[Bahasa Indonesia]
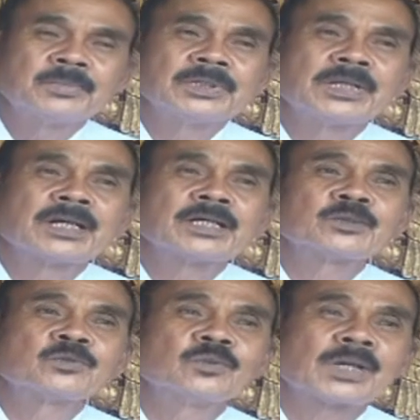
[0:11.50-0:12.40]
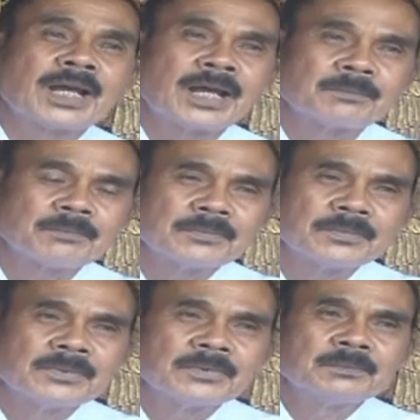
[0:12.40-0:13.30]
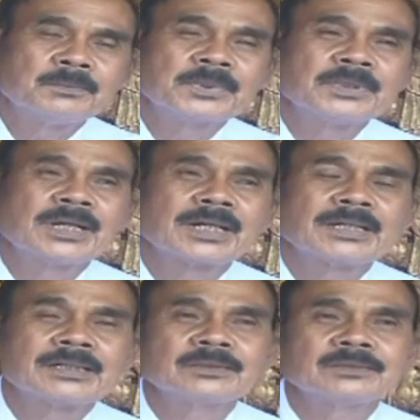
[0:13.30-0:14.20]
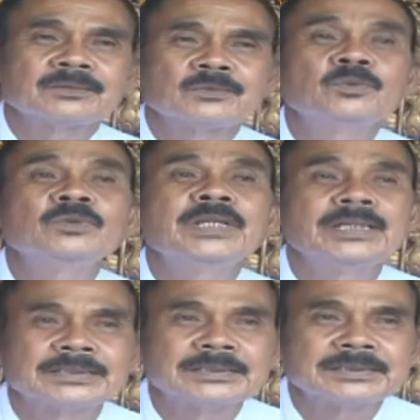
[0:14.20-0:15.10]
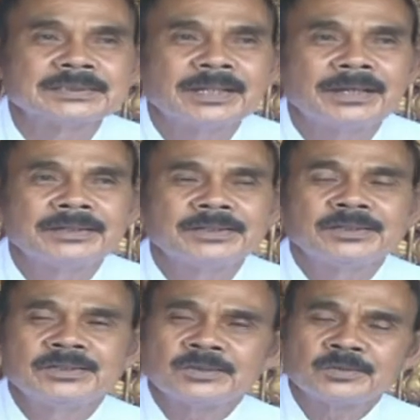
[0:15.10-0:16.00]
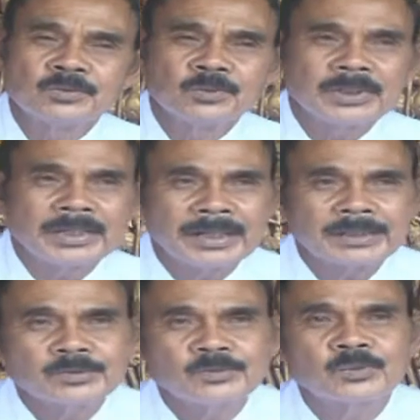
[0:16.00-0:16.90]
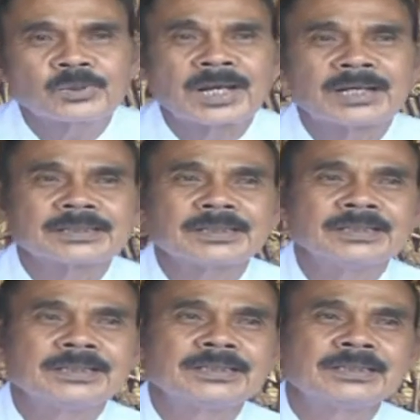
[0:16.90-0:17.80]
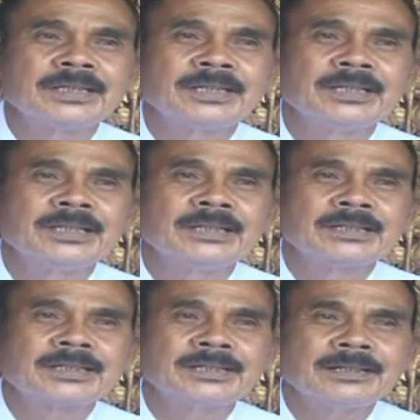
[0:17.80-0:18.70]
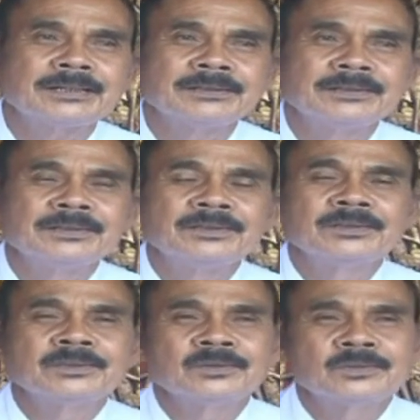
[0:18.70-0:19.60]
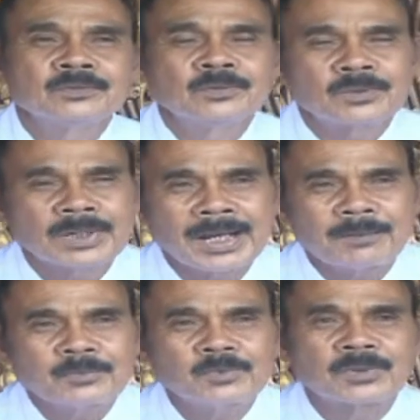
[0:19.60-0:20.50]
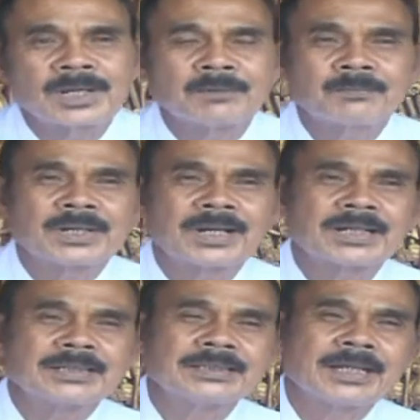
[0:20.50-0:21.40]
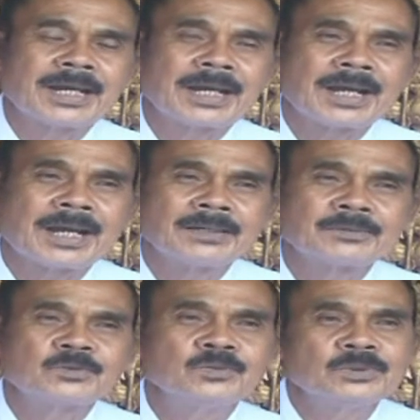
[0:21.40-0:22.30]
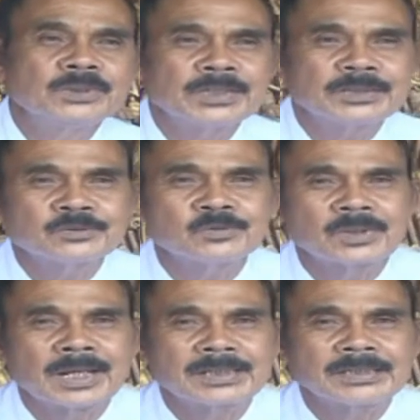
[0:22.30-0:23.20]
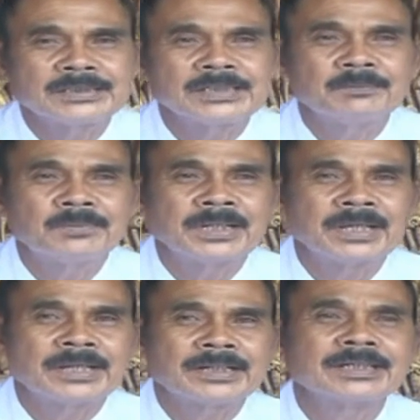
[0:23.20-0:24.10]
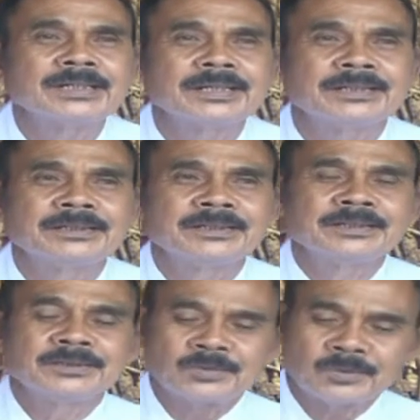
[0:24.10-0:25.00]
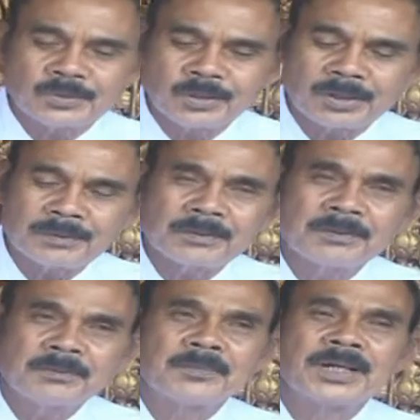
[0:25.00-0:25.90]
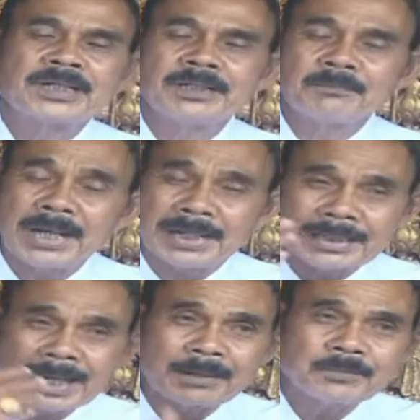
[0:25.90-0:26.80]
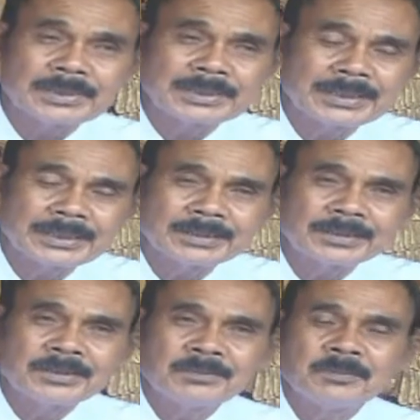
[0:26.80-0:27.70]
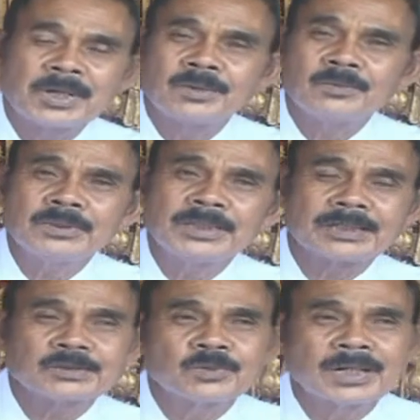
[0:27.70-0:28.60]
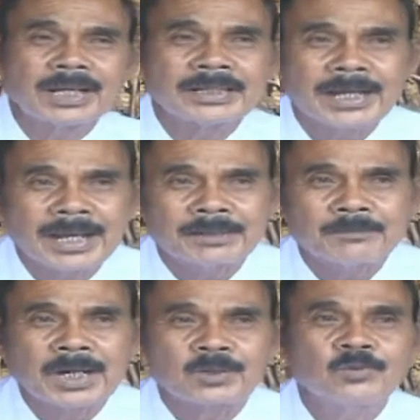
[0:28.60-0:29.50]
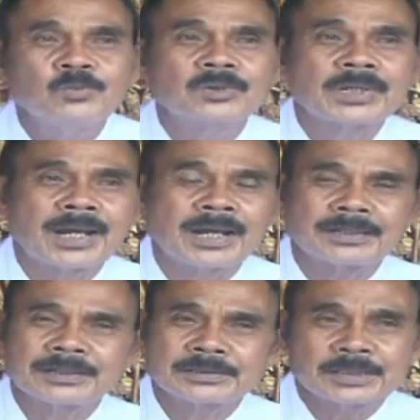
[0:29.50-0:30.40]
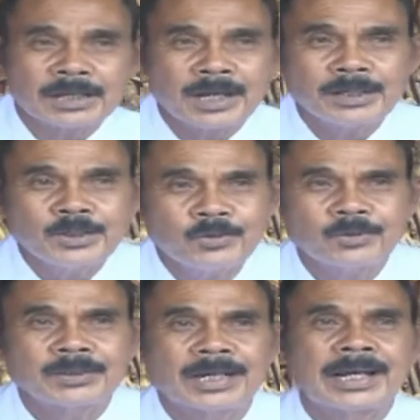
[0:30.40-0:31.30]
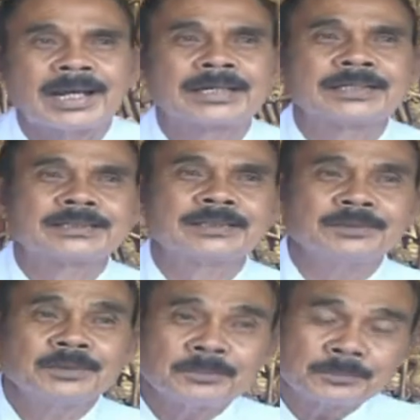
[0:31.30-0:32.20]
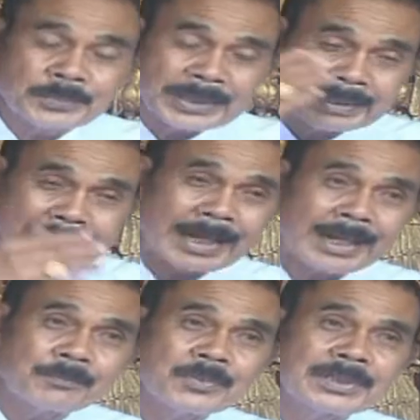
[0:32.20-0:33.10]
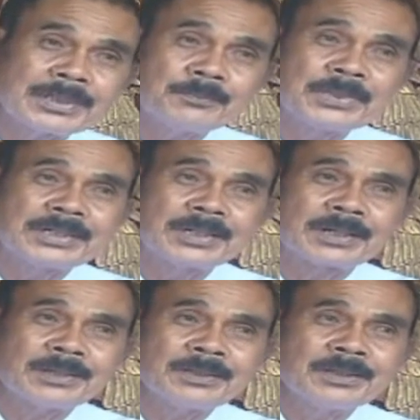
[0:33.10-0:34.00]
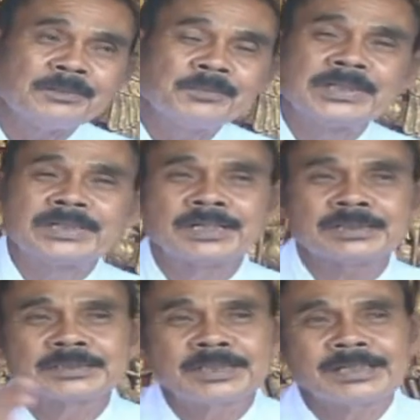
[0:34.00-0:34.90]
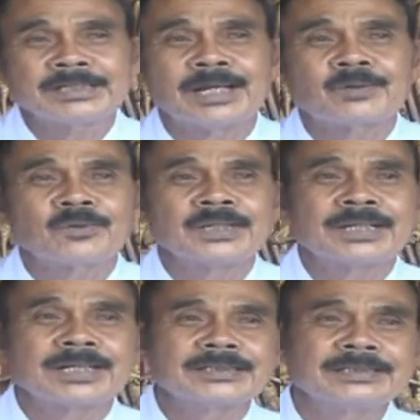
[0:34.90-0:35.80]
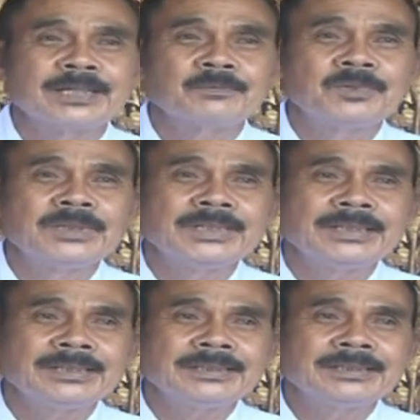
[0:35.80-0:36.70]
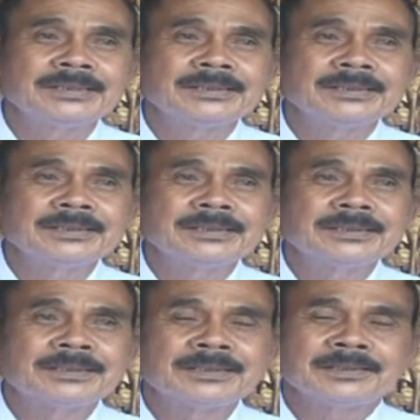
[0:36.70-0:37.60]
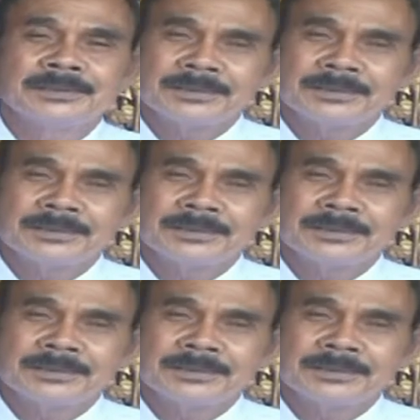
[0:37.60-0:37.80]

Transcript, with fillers: penyakit kurap penyakit kudis eh kulit kurang teliti tandanya kurap kurang perhatian kudis kurang disiplin tandanya contoh mungkin mata puniki baru lihat sualayan baru buka ke sana ayo. ah kenten perintah puniki pikirnya pikir sing ya koordinasi jak ya, budi ah.